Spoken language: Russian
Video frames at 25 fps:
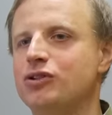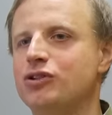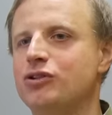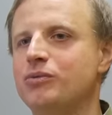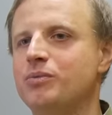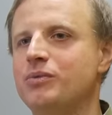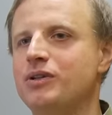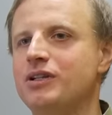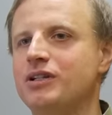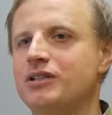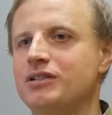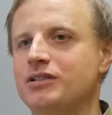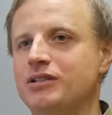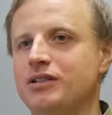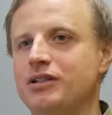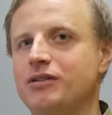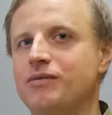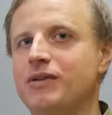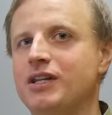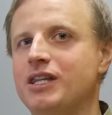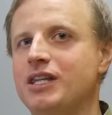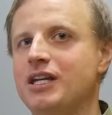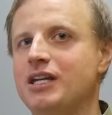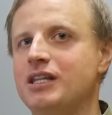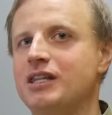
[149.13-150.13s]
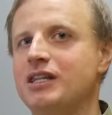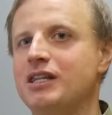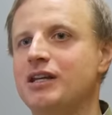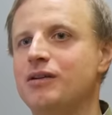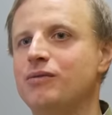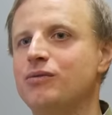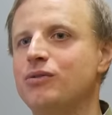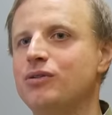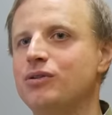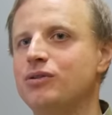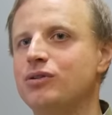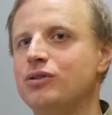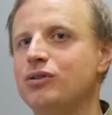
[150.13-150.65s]
чтобы хватать
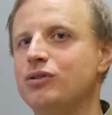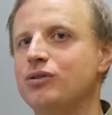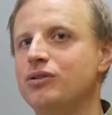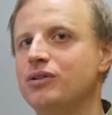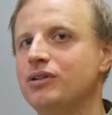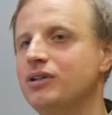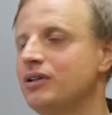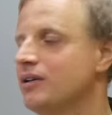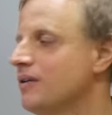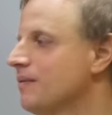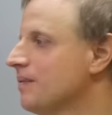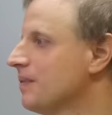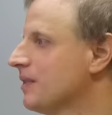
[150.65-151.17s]
того, кто